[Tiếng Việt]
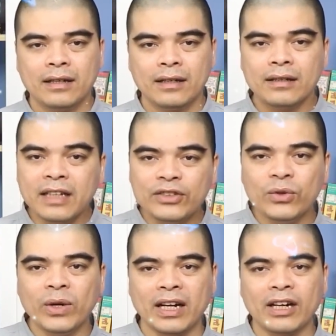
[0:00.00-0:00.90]
cứ đến
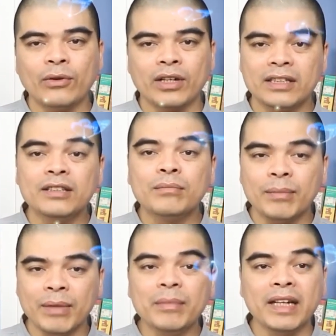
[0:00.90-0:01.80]
chùa là cầu được cái sự may
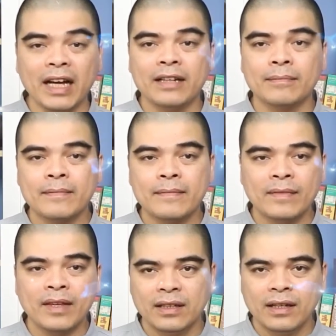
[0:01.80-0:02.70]
mắn bình an
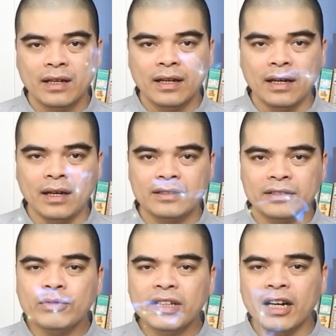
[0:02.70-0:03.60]
à,
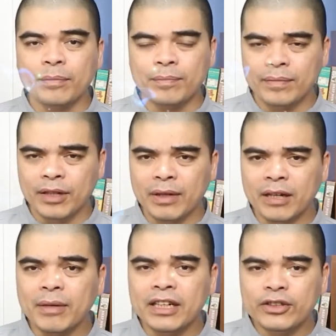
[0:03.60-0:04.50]
trong trường hợp nếu mà
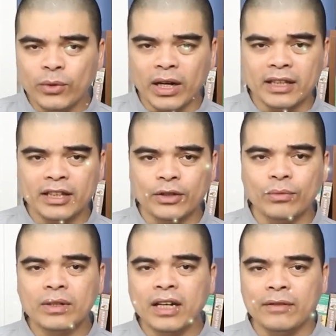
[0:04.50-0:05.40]
các bạn đi chùa thì
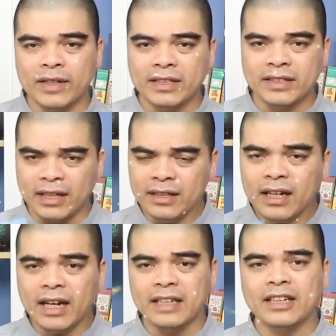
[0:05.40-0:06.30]
cũng cần phải tránh
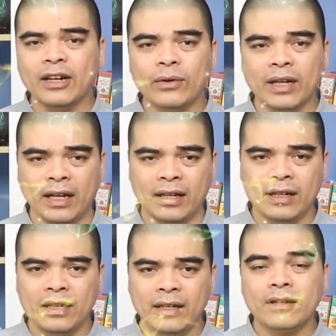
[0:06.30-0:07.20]
những ngày sau để
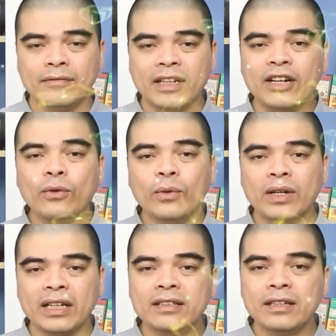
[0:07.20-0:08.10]
và các cụ
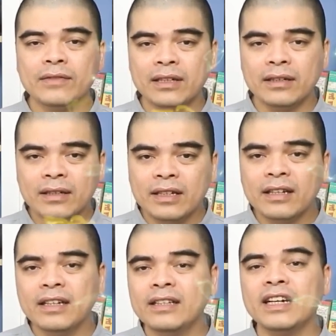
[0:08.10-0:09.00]
ngày xưa vẫn cứ
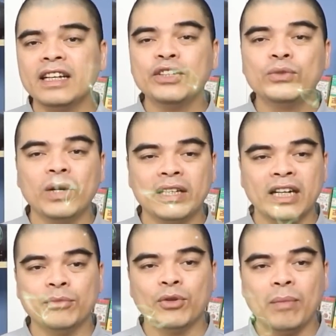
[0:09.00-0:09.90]
kiên kỵ những ngày đi chùa những
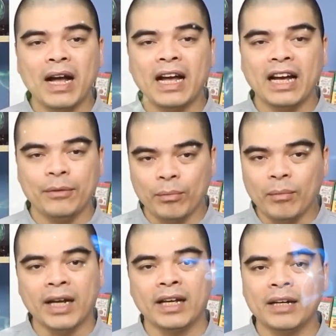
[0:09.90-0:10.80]
ngày mùng 3, ngày mùng
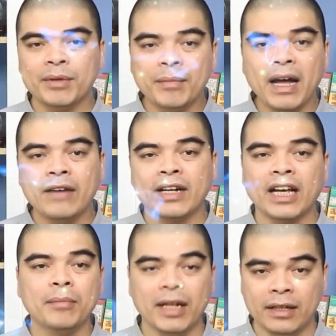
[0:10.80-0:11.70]
7, ngày 13 và
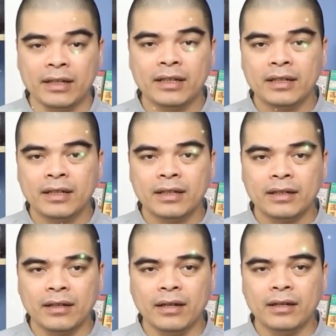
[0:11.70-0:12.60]
ngày 27
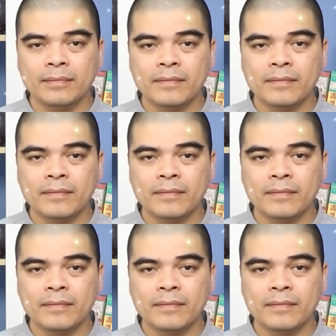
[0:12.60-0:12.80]
đó